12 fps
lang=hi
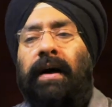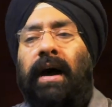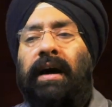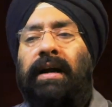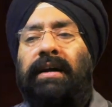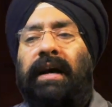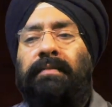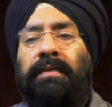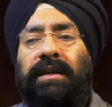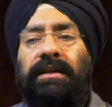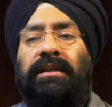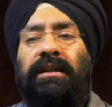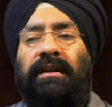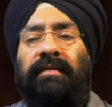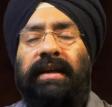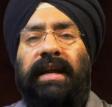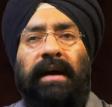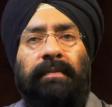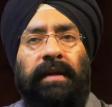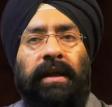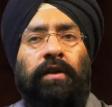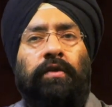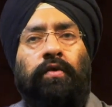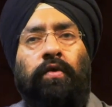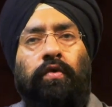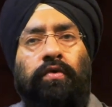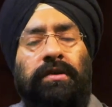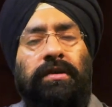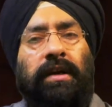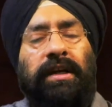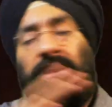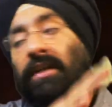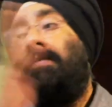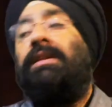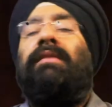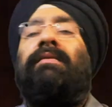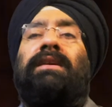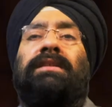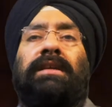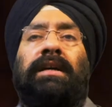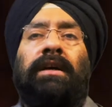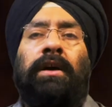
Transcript: अगर डायबिटीज़ की दवाई आप ले रहे हो तो उस किसी भी दवा से